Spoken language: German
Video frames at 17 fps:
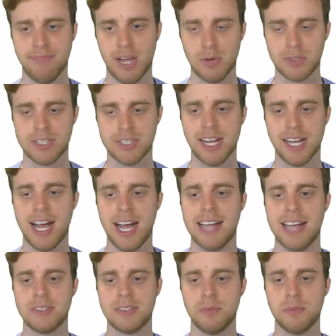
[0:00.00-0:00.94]
Aussage
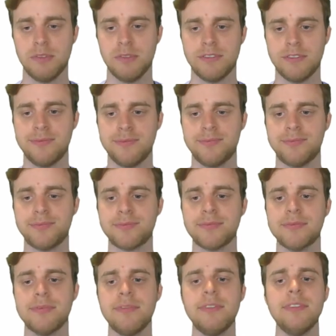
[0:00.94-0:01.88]
A zu prüfen.
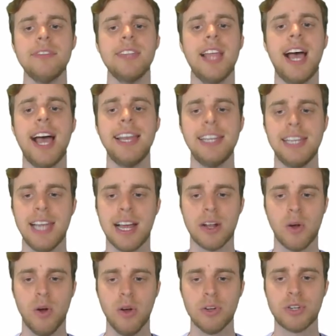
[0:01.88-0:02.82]
Eine
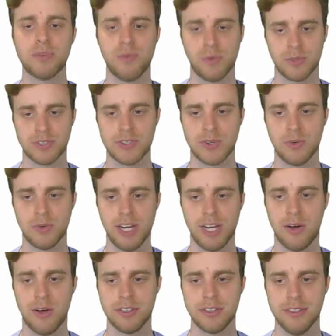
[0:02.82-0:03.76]
Lagrange-Funktion
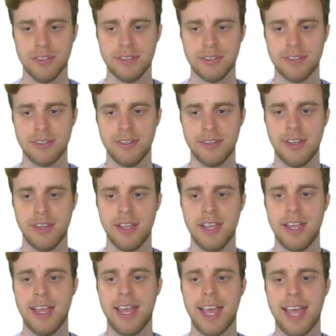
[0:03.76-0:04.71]
lautet,
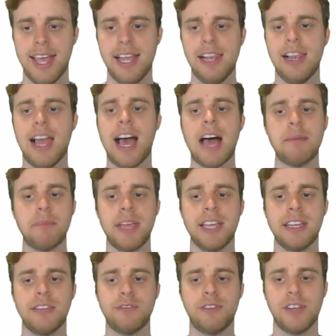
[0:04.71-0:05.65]
L
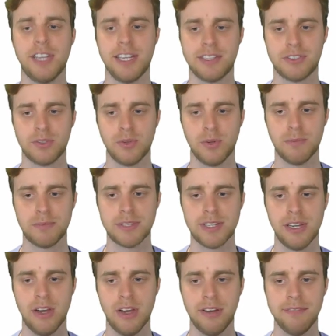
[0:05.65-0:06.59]
abhängig von x und
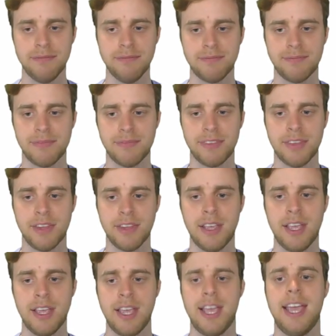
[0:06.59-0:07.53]
y
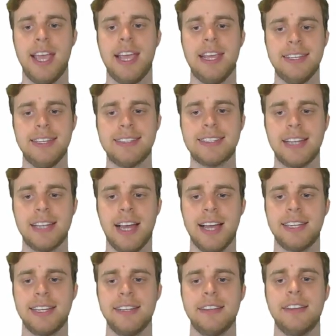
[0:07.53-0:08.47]
ist
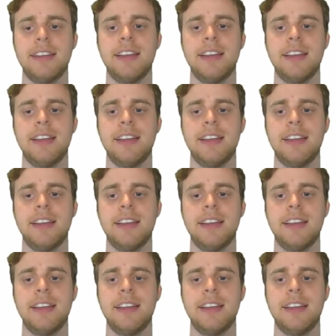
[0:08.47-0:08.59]
gleich